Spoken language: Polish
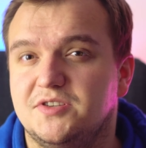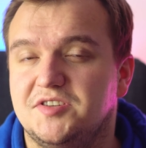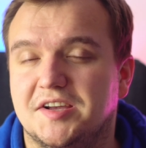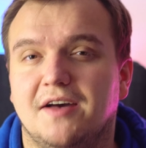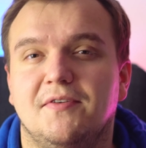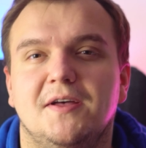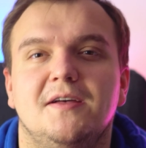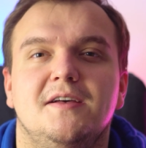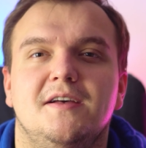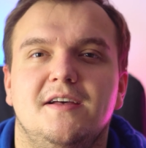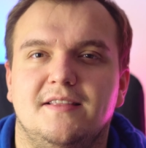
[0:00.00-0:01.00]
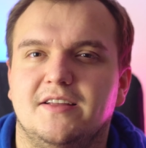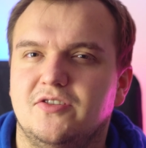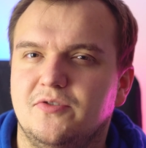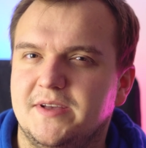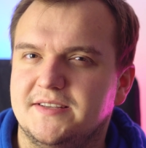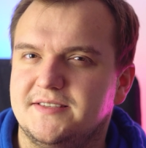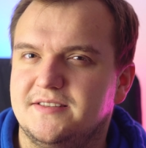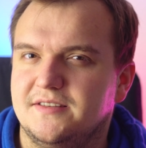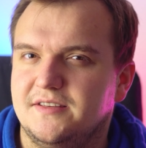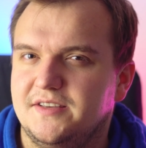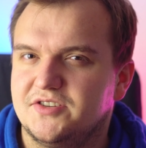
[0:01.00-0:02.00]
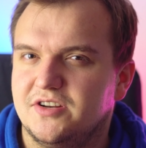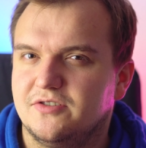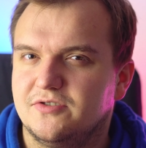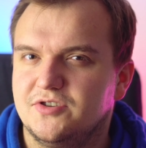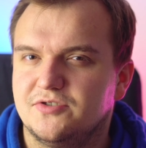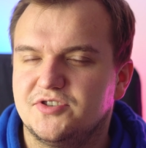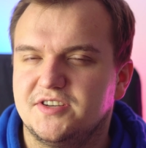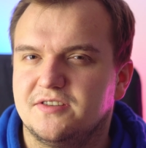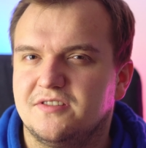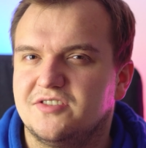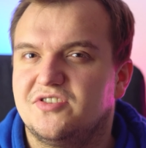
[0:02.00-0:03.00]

być ciekawe. Natomiast y, jeżeli chodzi o Jasona